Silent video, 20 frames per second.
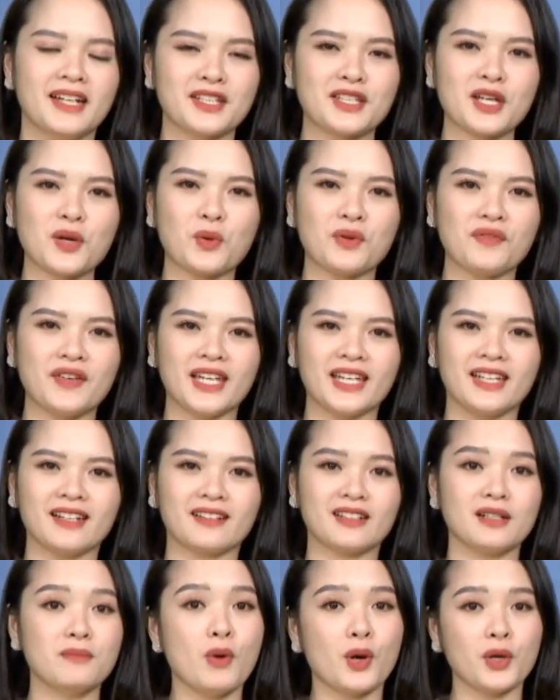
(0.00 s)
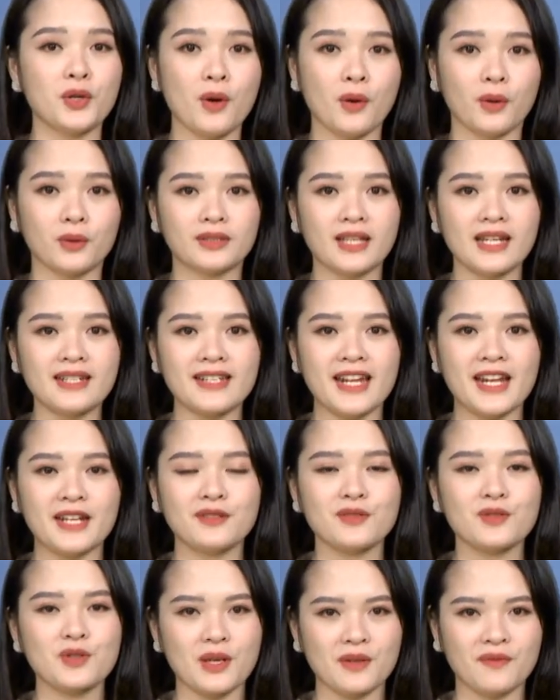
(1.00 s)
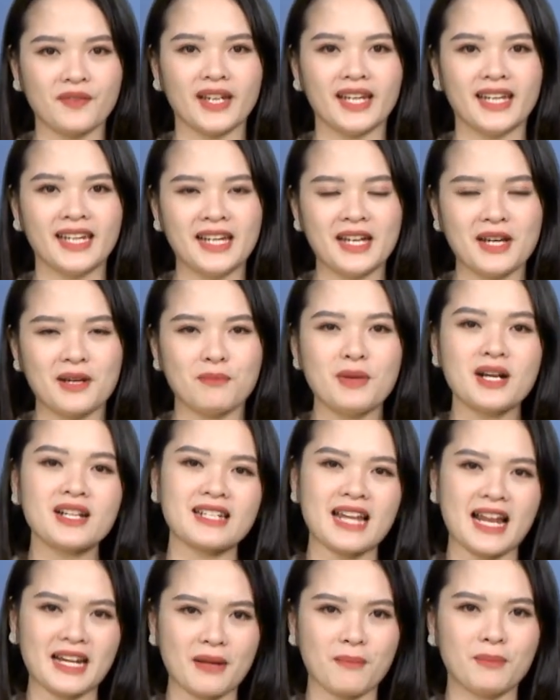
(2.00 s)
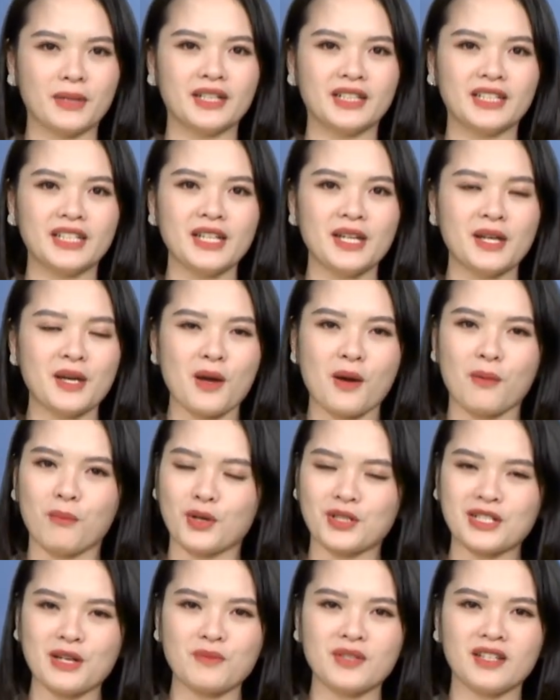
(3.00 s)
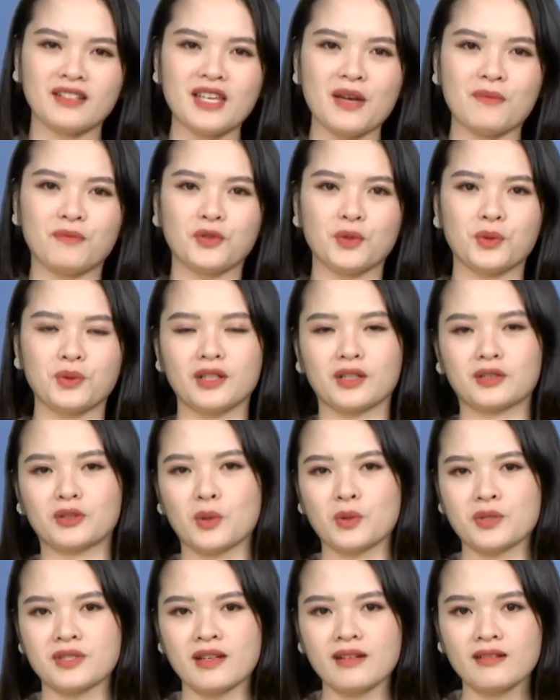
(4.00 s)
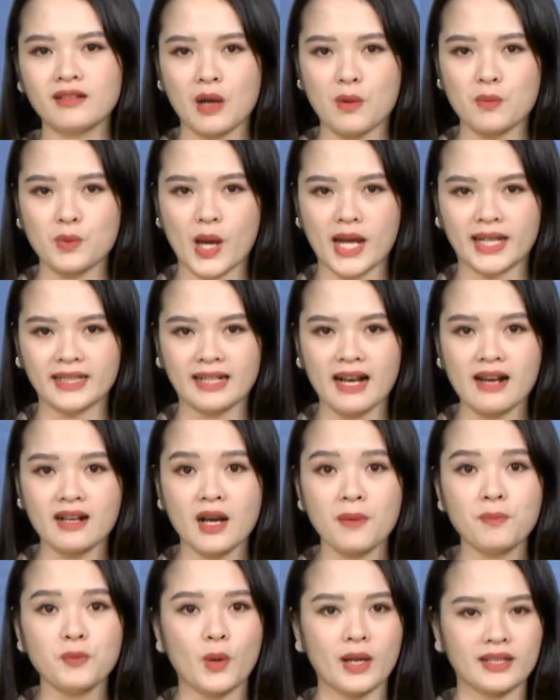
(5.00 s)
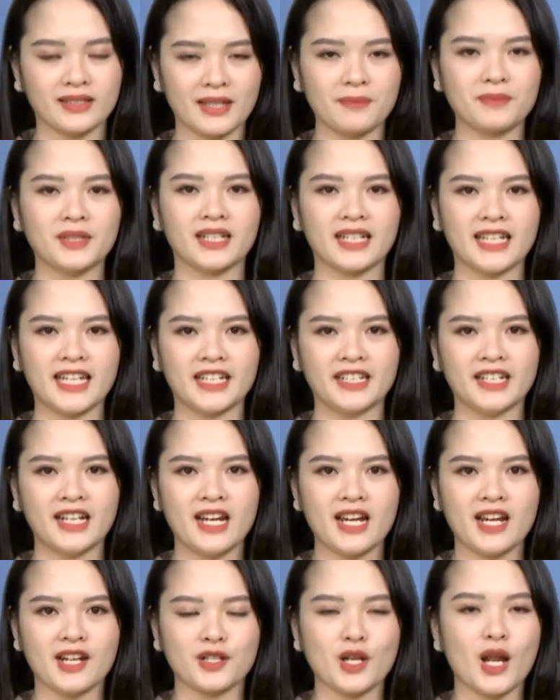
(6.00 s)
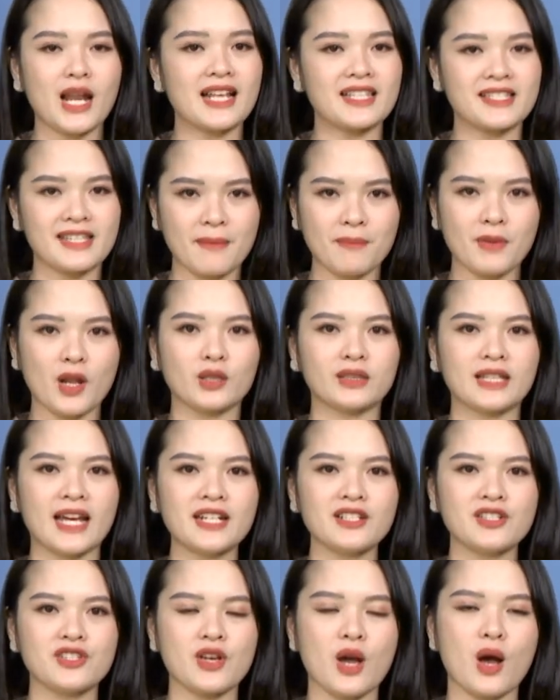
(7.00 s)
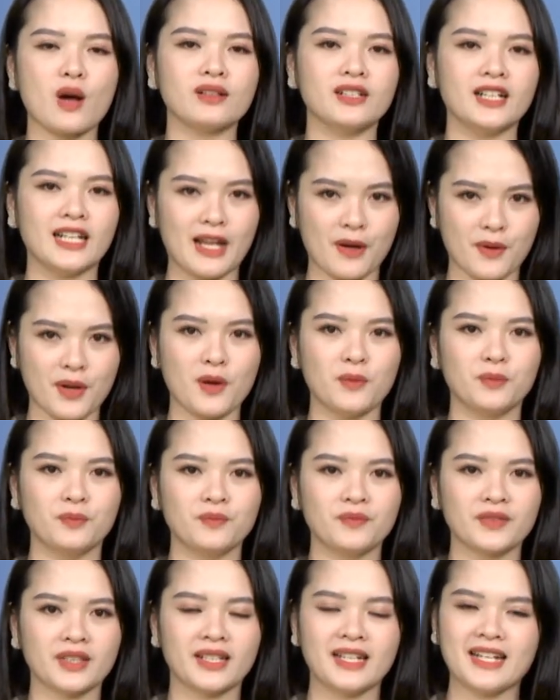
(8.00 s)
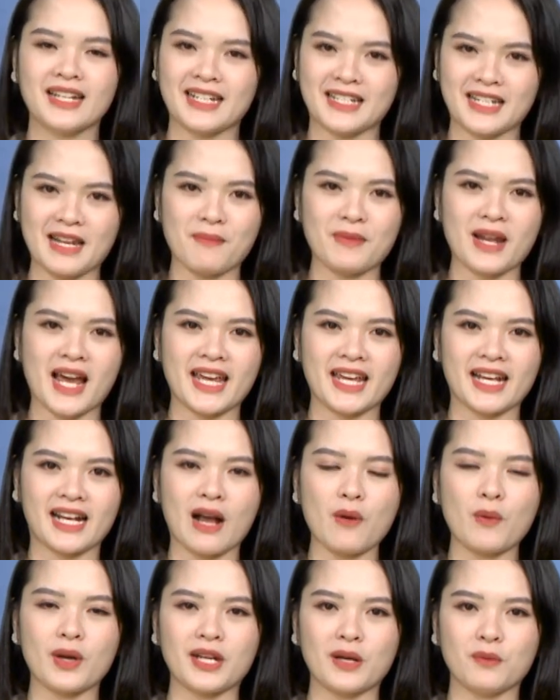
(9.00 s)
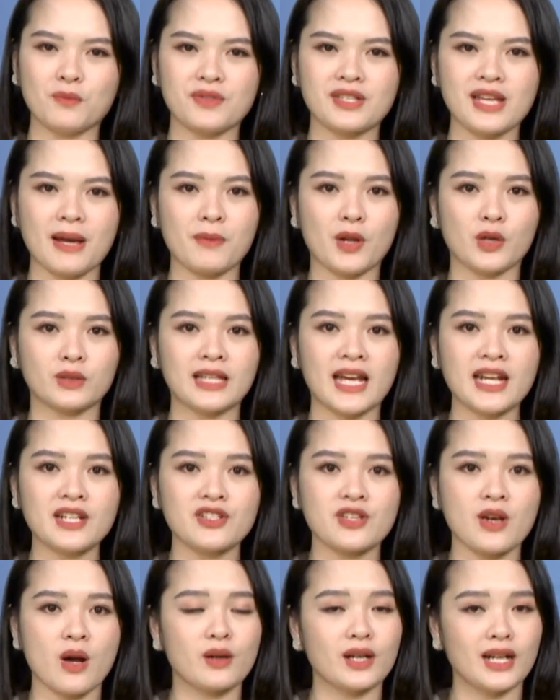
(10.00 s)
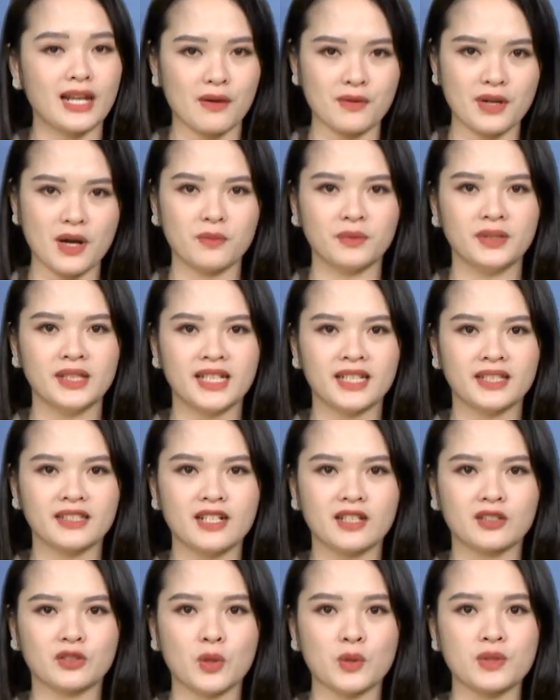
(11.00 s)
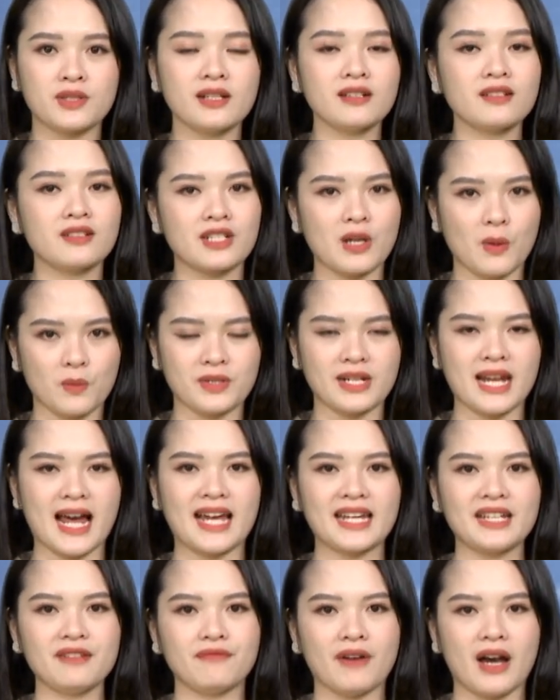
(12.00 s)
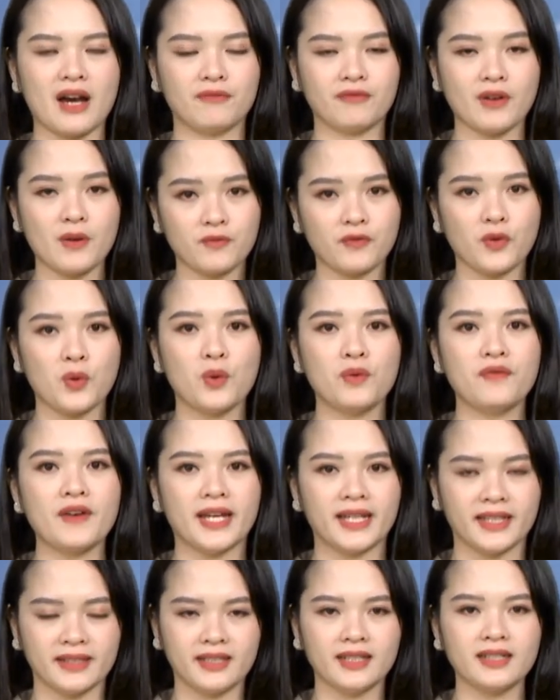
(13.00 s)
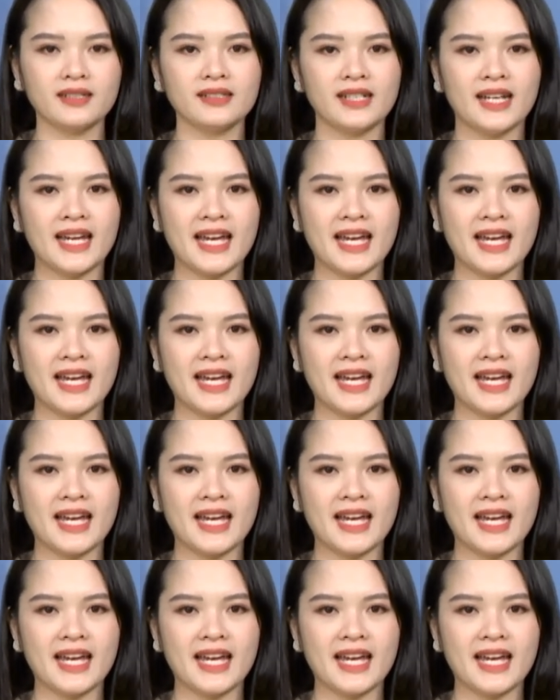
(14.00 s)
Thưa quý vị, cứ mỗi độ Tết đến xuân về, bước sang năm mới, một trong những nhiệm vụ được tổ chức công đoàn các cấp quan tâm thực hiện đó là chăm lo Tết cho người lao động. Năm nay, các hoạt động chăm lo Tết cho người lao động được tổ chức rộng rãi và phong phú về hình thức,